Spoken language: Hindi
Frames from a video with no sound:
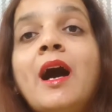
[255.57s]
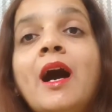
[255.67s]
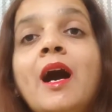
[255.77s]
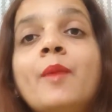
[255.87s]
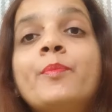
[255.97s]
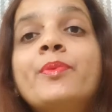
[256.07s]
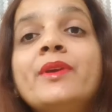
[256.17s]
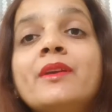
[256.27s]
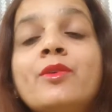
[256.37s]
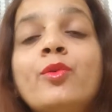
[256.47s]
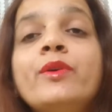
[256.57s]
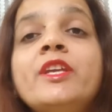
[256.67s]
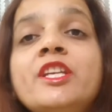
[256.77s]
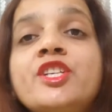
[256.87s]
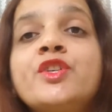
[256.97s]
आप को
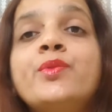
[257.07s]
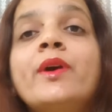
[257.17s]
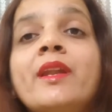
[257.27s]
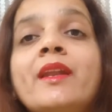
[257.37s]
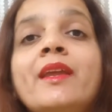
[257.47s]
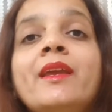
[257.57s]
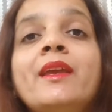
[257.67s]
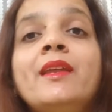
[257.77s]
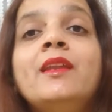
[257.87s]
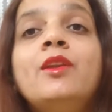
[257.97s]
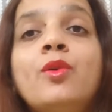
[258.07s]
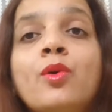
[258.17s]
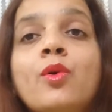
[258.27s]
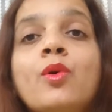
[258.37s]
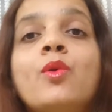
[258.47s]
ईश्वर ने इन
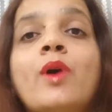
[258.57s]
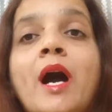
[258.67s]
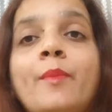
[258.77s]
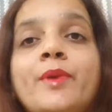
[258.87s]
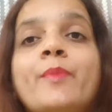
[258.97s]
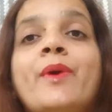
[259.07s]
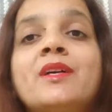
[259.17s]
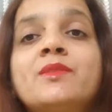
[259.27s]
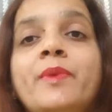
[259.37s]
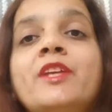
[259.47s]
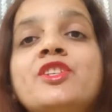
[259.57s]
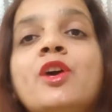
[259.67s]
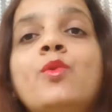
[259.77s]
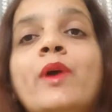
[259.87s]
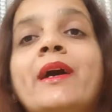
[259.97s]
लोगों को आपके पास भेजा
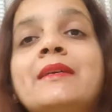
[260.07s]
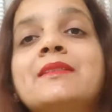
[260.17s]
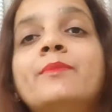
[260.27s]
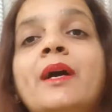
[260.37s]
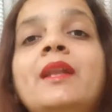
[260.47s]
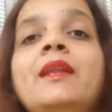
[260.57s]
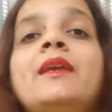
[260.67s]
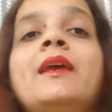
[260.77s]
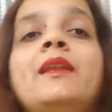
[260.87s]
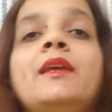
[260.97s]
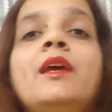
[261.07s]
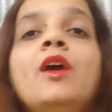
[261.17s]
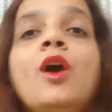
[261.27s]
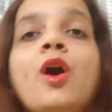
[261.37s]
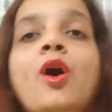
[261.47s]
हुआ है संभालने के लिए
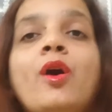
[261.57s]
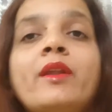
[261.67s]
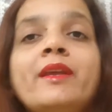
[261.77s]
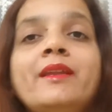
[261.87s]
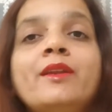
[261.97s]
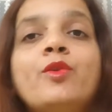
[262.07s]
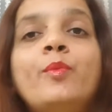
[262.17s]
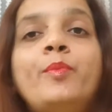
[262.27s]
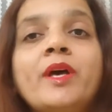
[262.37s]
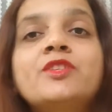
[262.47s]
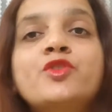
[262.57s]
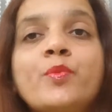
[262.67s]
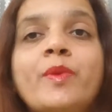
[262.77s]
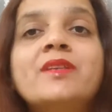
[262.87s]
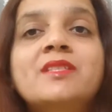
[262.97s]
और इनको बेस्ट
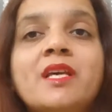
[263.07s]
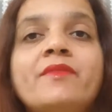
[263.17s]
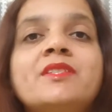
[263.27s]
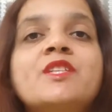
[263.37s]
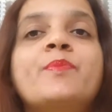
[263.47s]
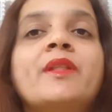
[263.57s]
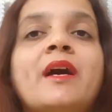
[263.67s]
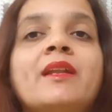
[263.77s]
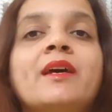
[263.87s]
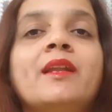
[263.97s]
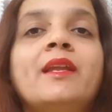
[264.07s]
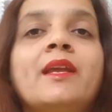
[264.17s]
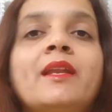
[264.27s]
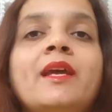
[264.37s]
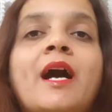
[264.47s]
टू बेस्ट सर्विसेज प्रदान करने
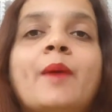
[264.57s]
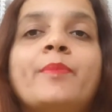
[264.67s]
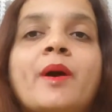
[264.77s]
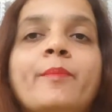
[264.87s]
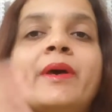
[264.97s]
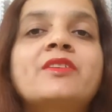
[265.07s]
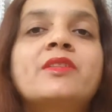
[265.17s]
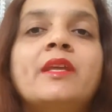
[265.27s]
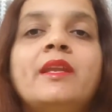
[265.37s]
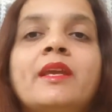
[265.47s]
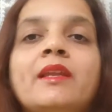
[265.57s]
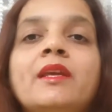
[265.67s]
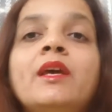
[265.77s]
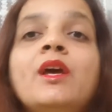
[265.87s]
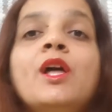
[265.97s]
के लिए आपका बेस्ट देने के
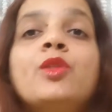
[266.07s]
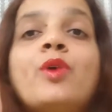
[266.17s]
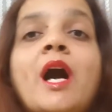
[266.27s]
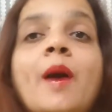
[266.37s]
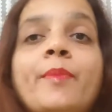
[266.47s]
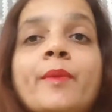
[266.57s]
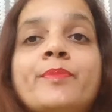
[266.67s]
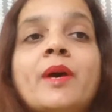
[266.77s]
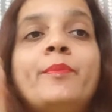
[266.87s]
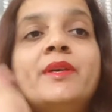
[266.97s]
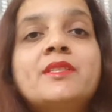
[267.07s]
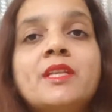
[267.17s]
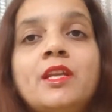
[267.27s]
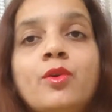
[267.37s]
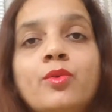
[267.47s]
लिए तो आप अपना
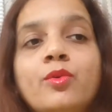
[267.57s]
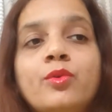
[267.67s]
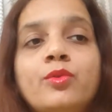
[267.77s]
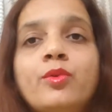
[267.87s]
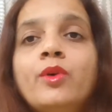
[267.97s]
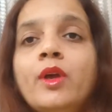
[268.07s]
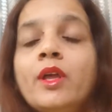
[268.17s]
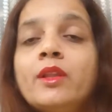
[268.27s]
बेस्ट इन लोगों को दो